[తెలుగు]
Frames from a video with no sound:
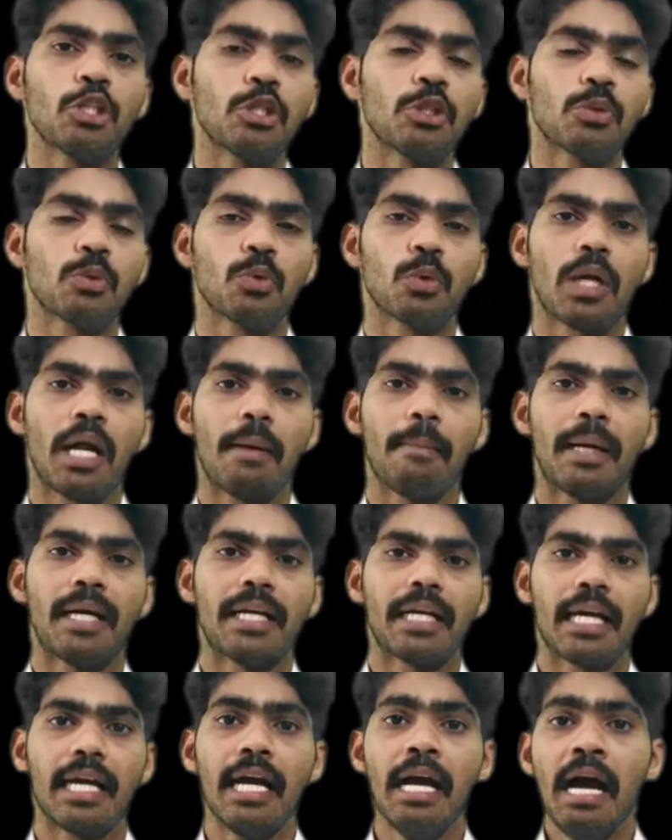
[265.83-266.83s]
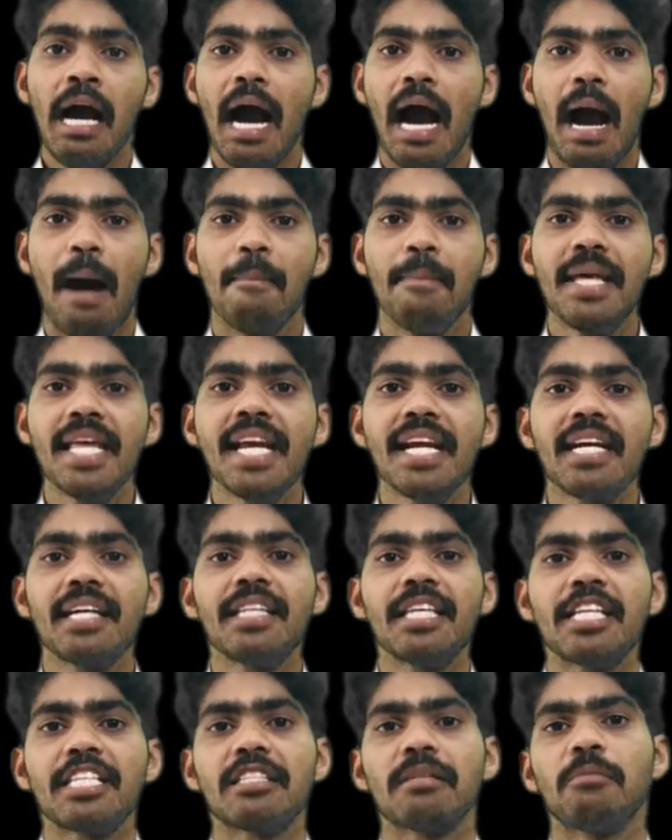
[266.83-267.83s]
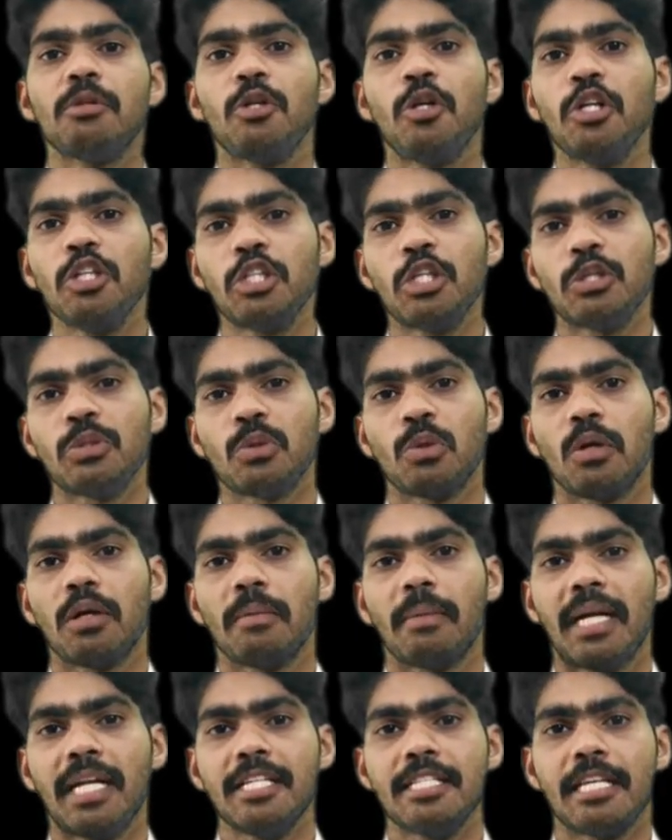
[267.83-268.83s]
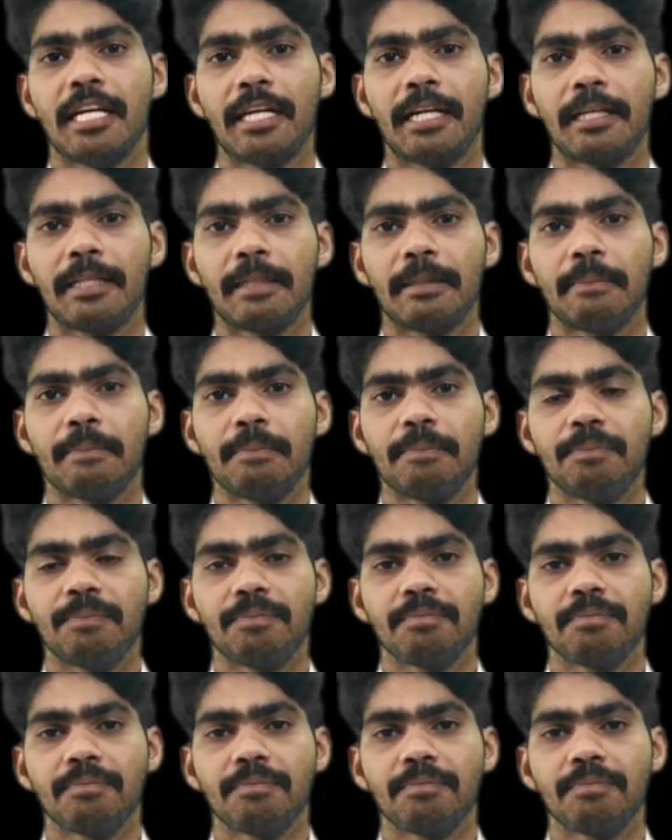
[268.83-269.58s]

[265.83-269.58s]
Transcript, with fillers: నుండి తీసుకున్నామంటే అమెరికా దేశం నుండి తీసుకోవడం అనేది జరిగింది